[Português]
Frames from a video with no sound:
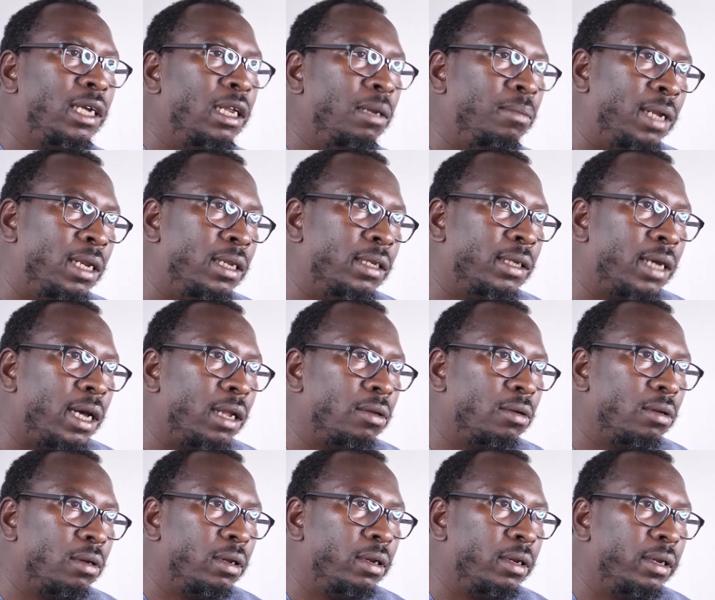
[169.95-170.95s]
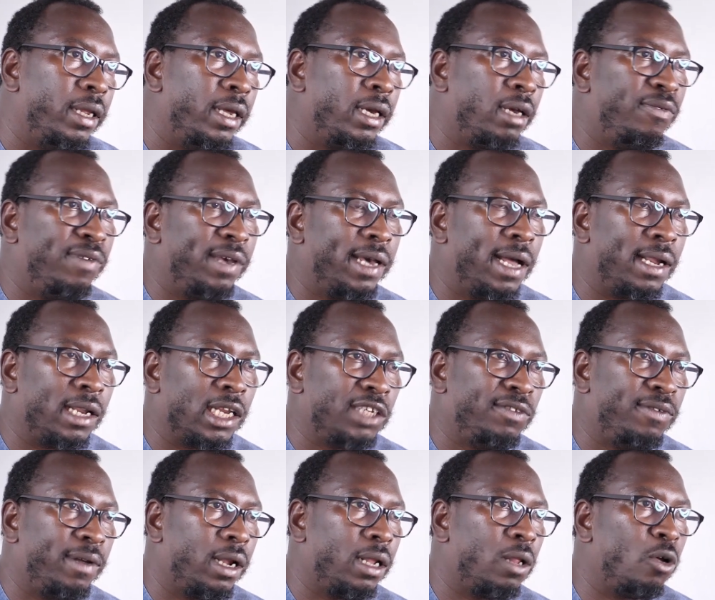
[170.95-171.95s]
criminalizado, tem que ficar na
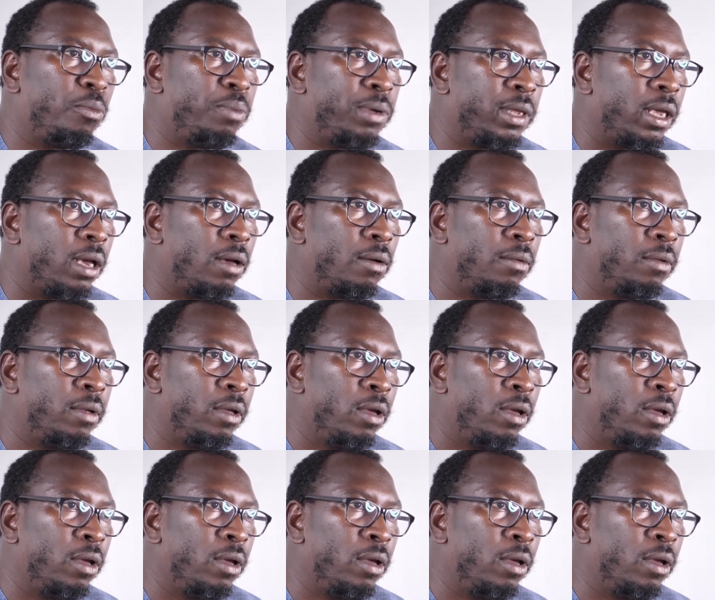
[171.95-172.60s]
esfera da opinião.